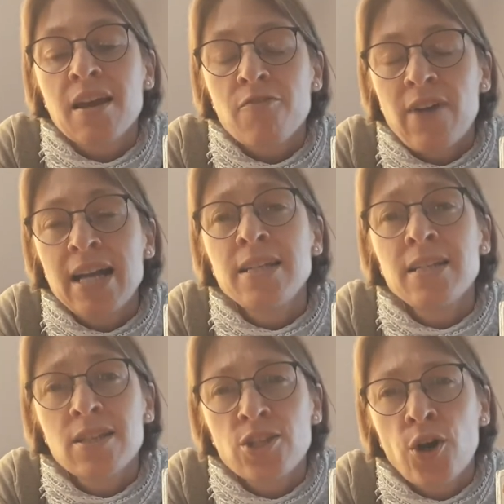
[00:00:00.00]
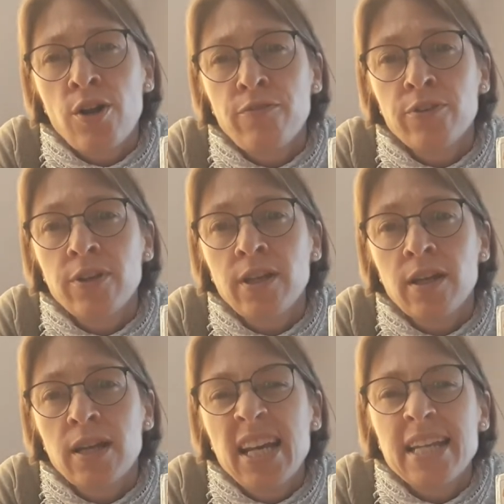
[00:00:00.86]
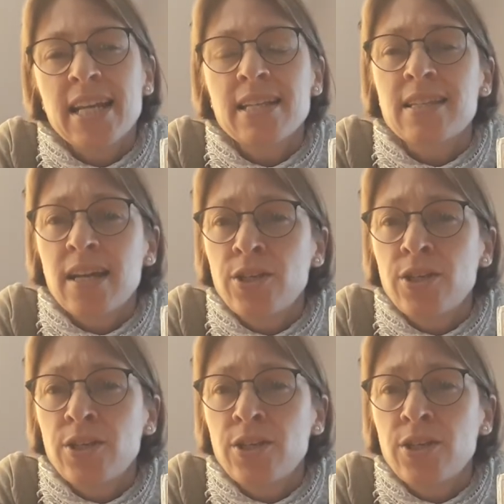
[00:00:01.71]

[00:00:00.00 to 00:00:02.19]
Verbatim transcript: Weil ich es toll finde, dass der